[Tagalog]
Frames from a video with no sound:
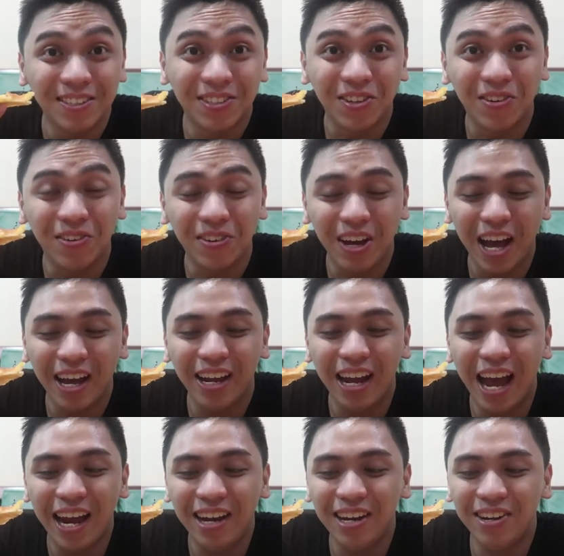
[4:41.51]
So, I
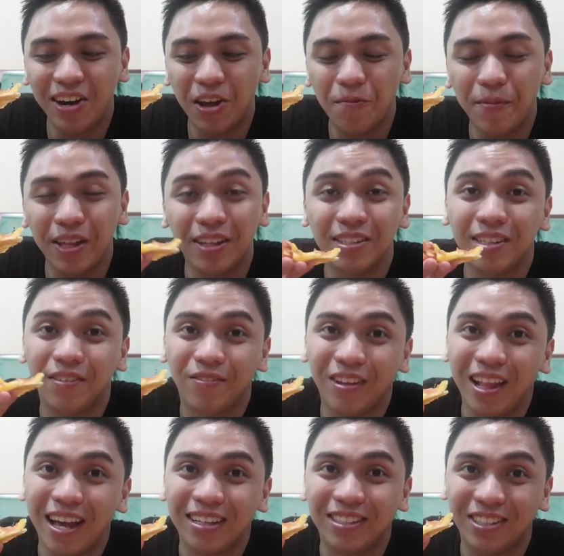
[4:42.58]
highly recommend this if
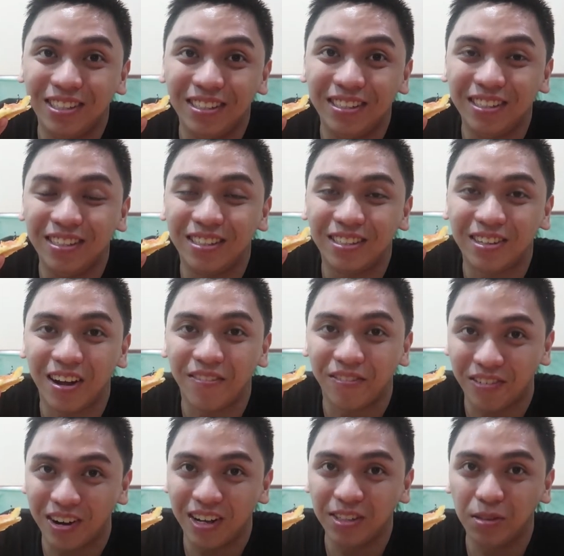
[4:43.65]
you like cheesy
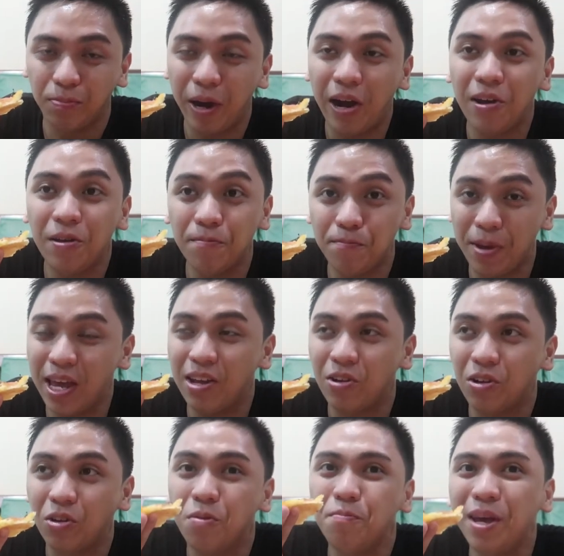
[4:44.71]
stuffed crust. Pero yung
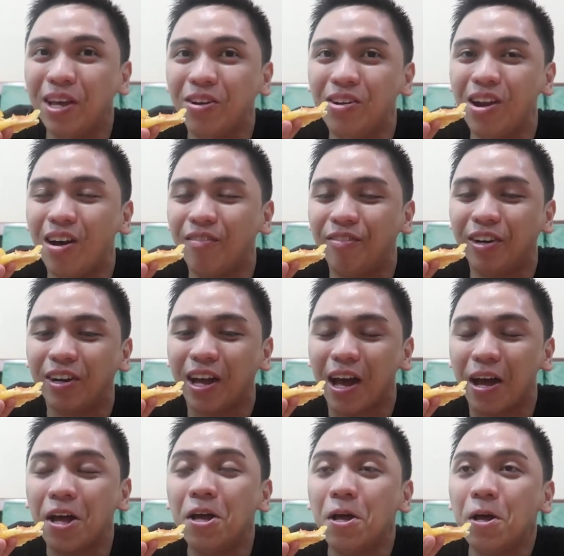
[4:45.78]
bacon, kung bacon lover
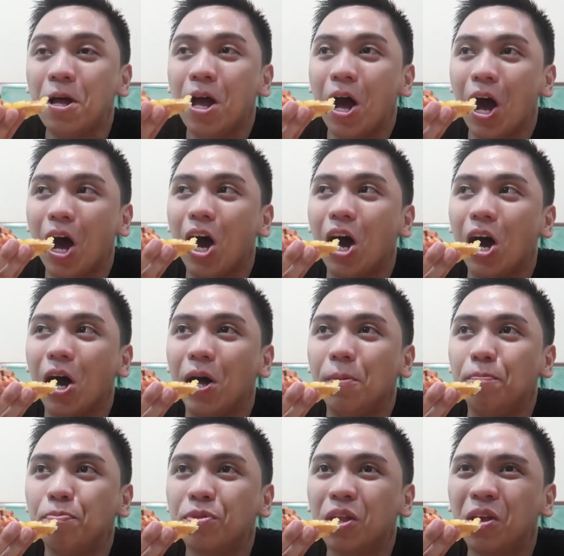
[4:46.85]
ka,
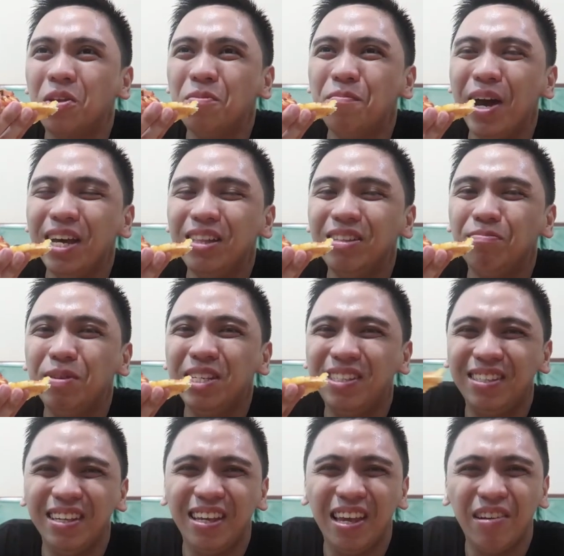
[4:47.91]
um, you might be
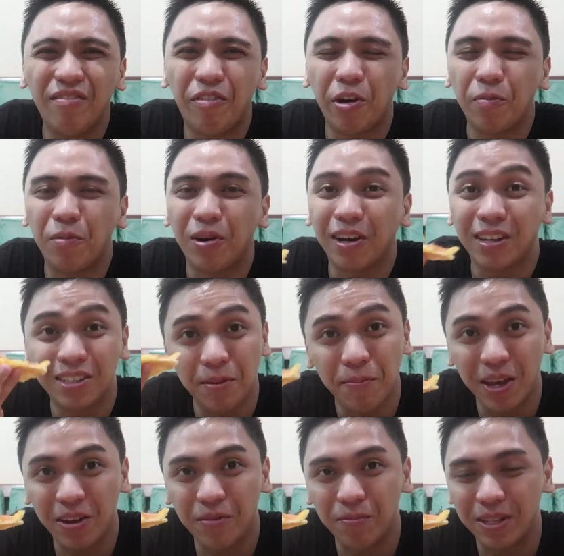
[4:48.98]
seeking for more kasi
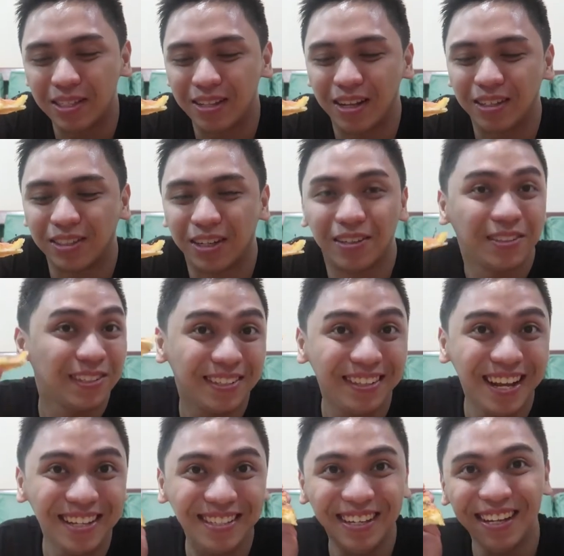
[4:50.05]
bacon bits lang siya. So,
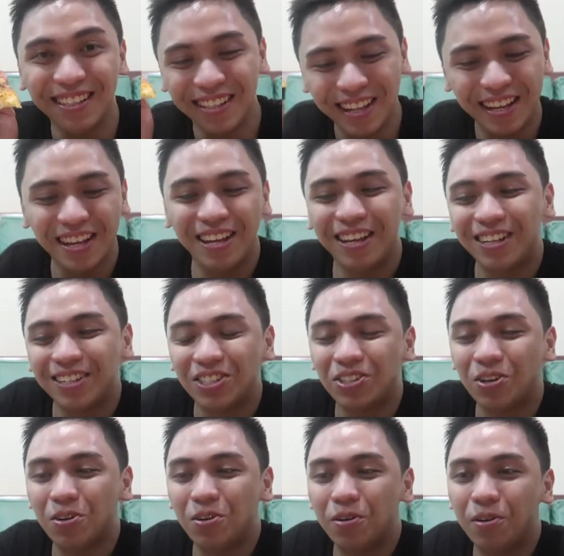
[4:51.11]
that's it.
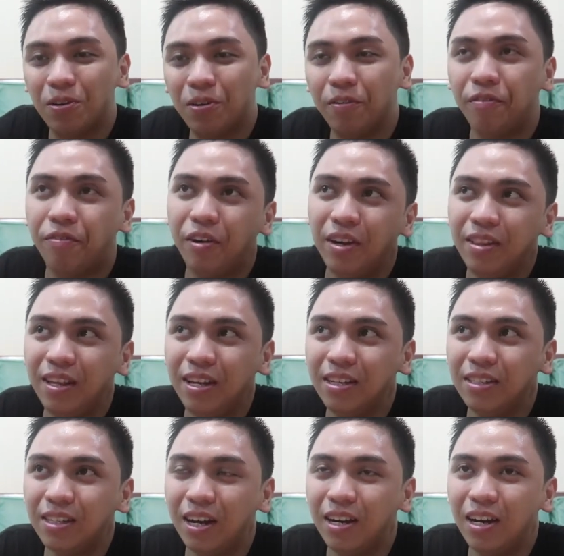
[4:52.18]
So, for
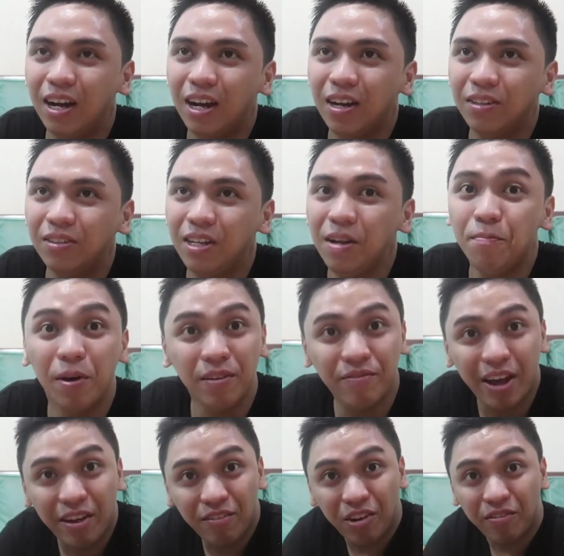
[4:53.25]
this, around 3.5
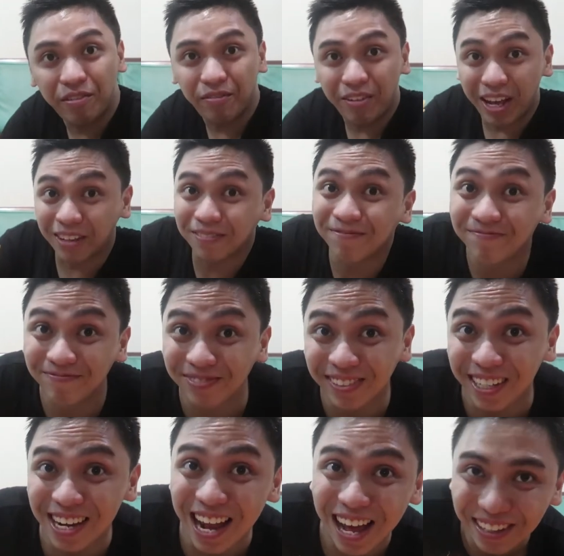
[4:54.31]
over
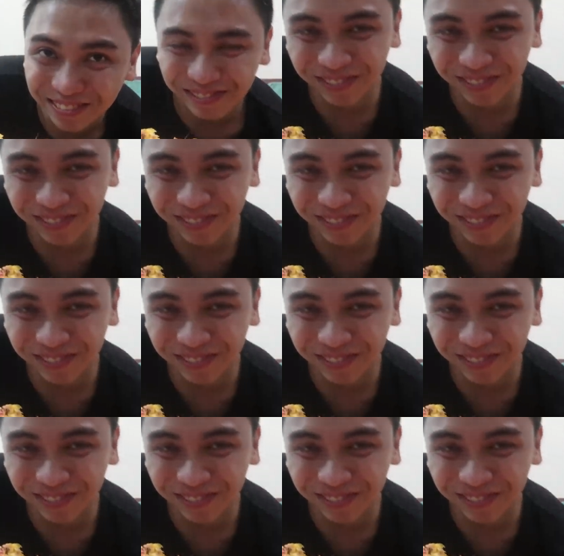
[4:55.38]
5. Yun lang.